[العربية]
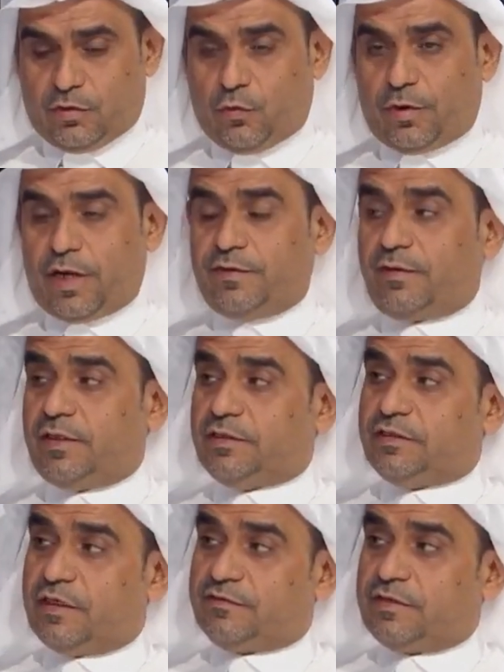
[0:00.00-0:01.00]
ورأينا
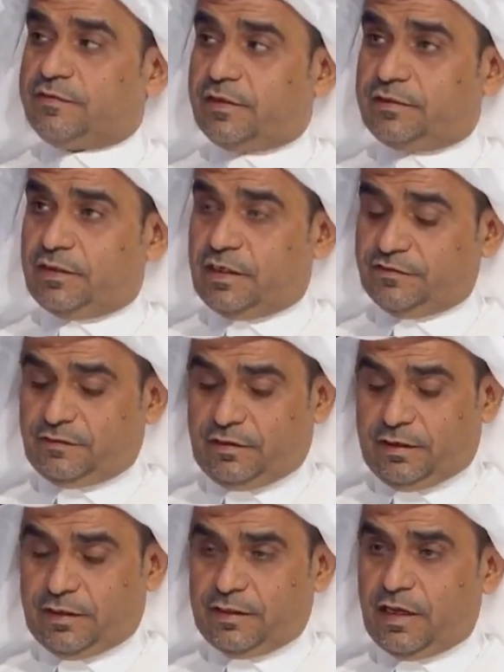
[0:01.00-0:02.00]
الإنجازات التي حصل
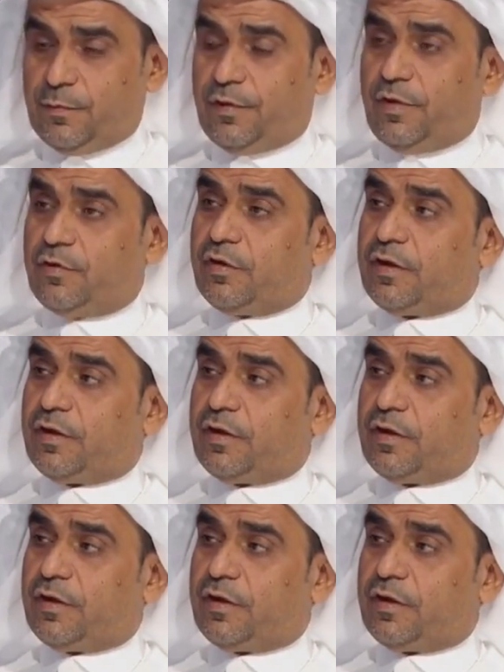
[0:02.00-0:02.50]
عليها أبنائنا